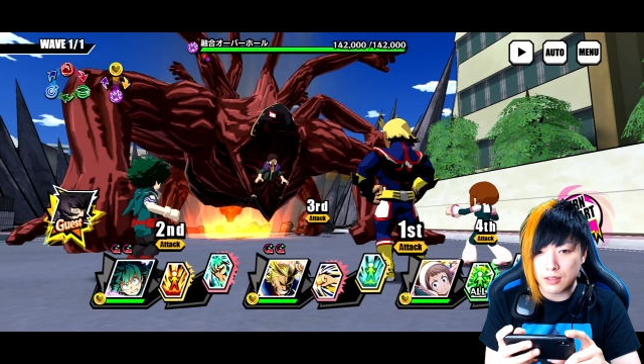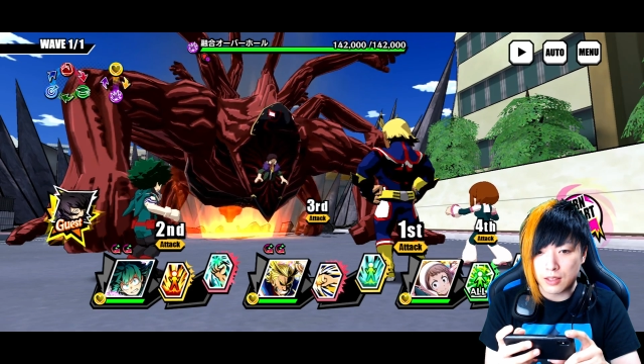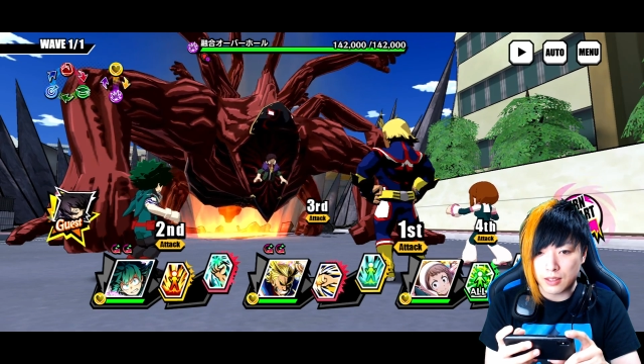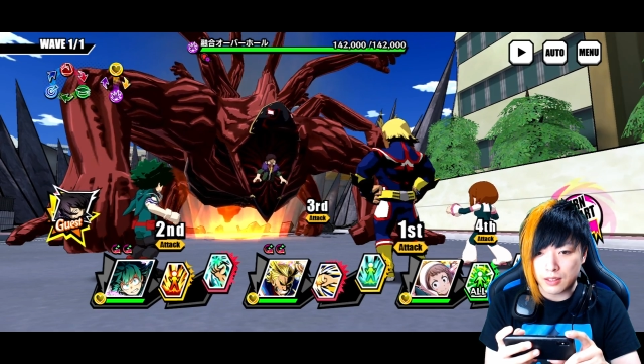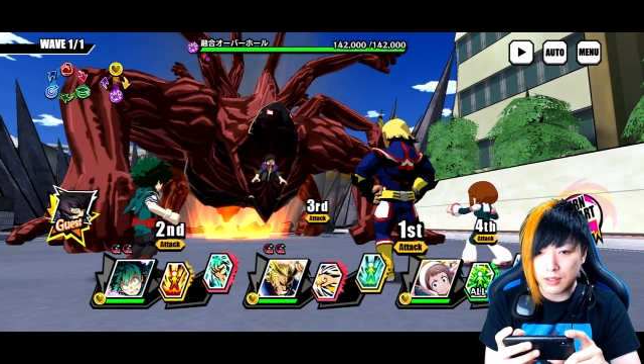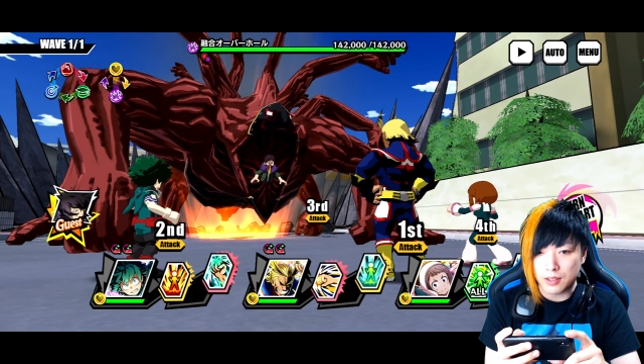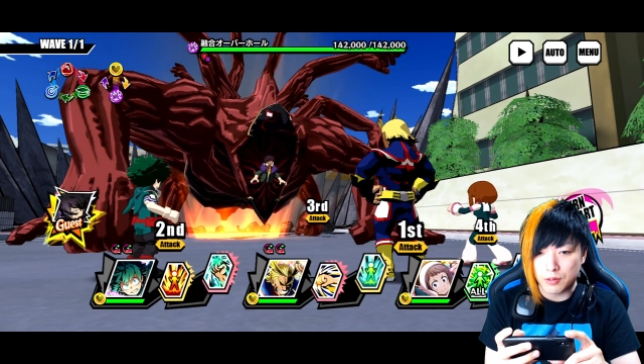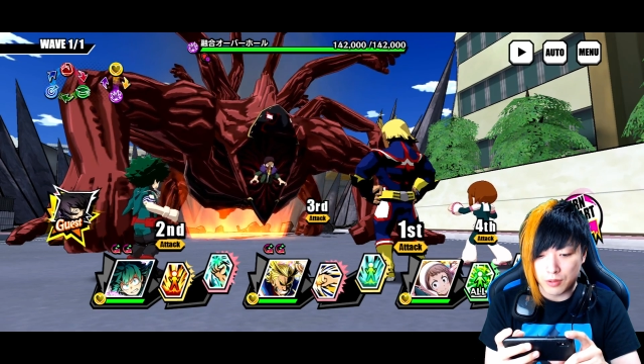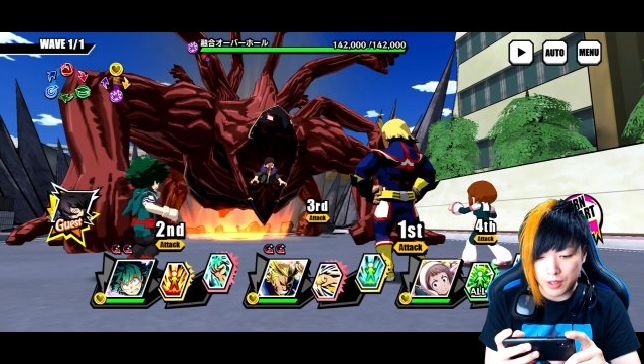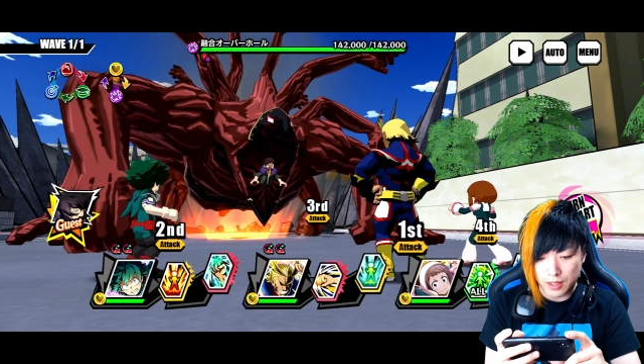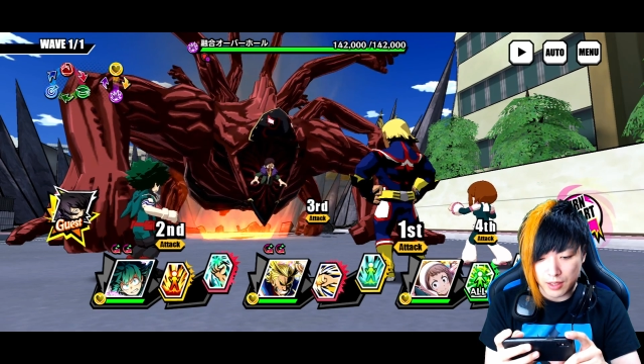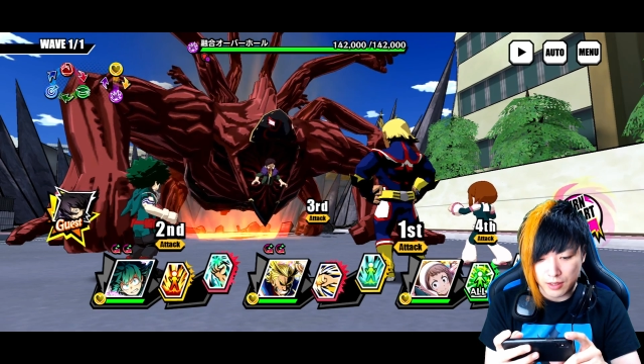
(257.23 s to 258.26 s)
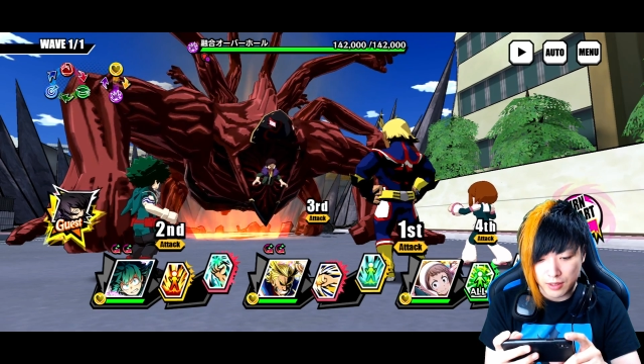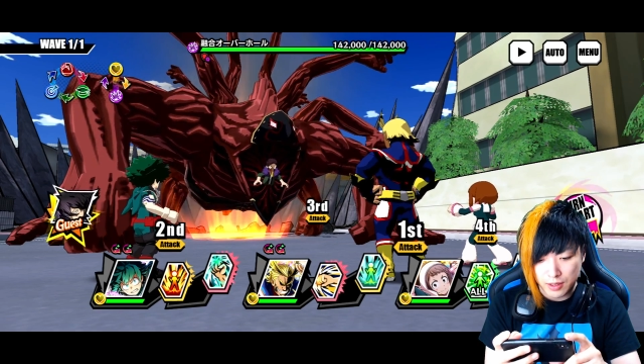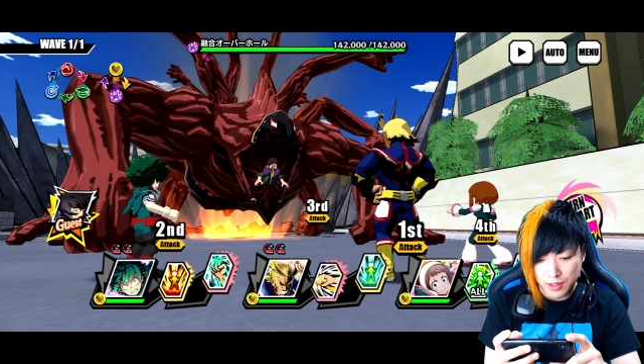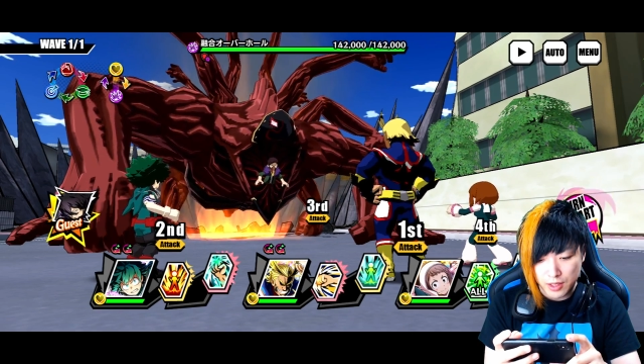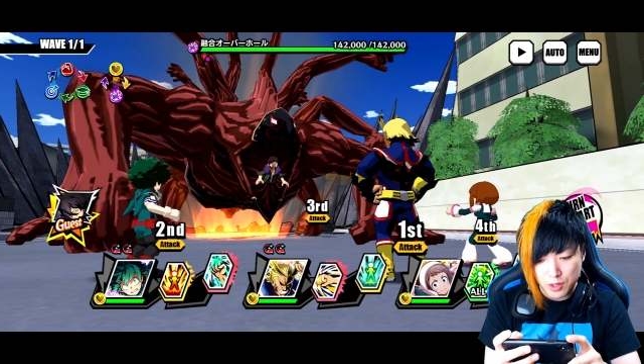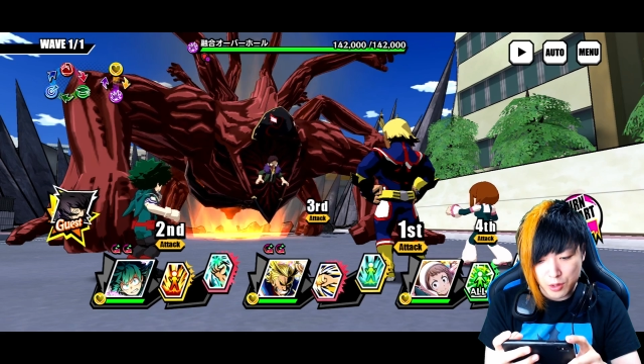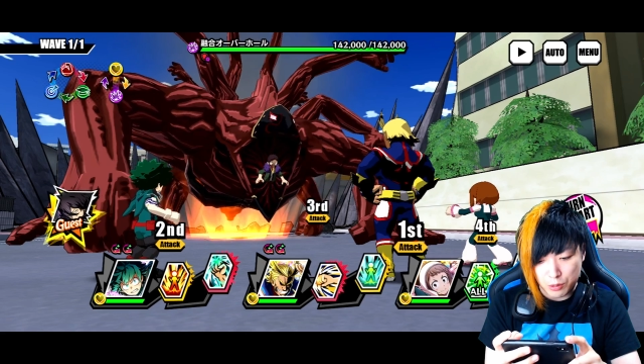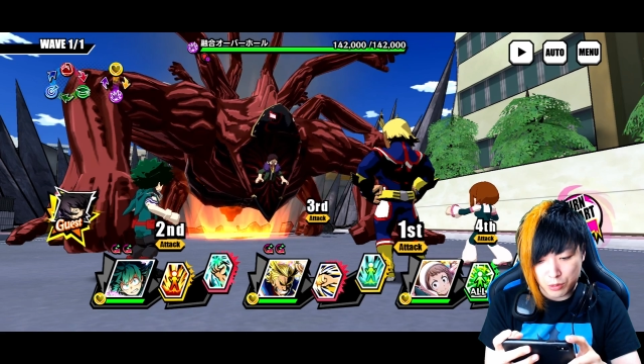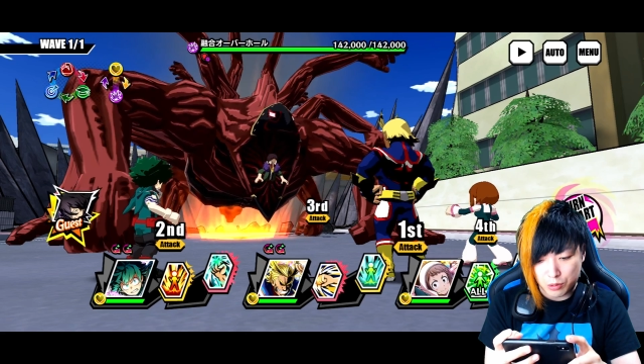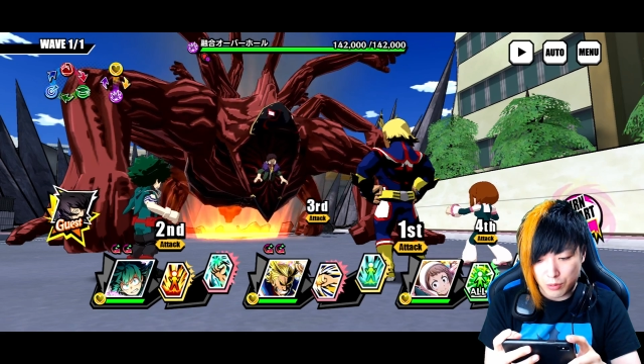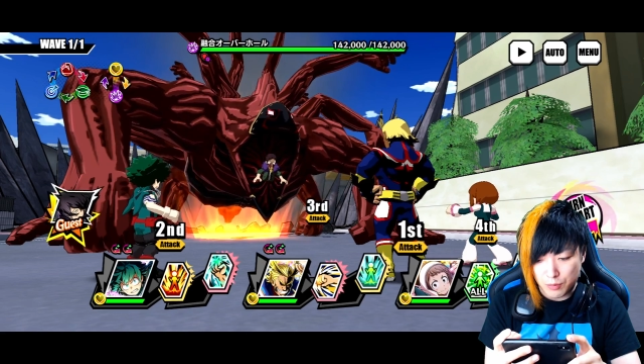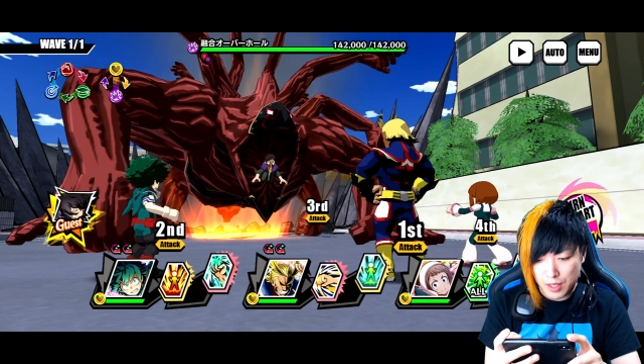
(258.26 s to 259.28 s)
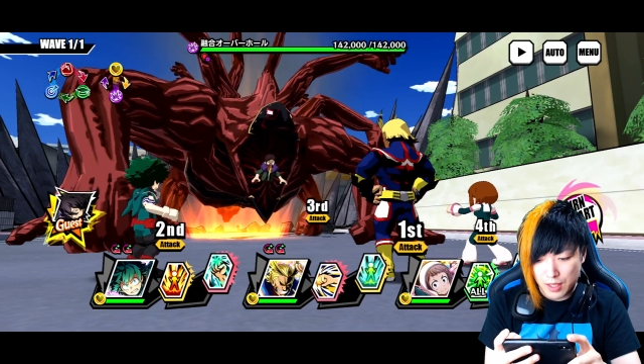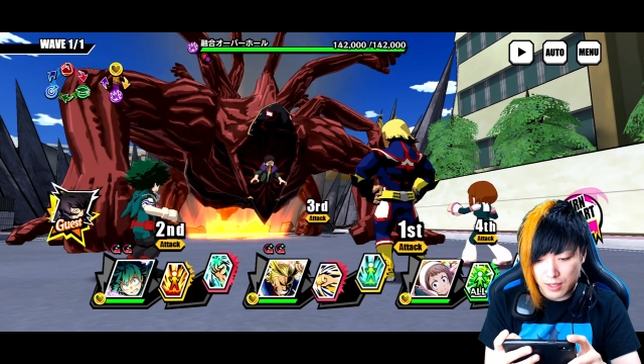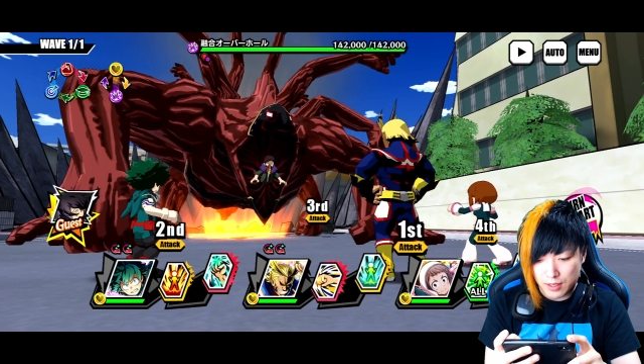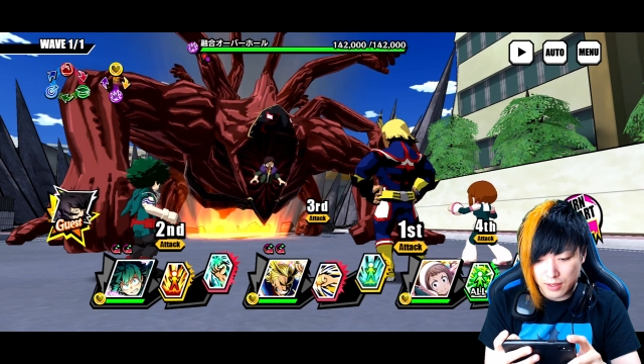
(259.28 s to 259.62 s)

できないので、ちょっとまあ、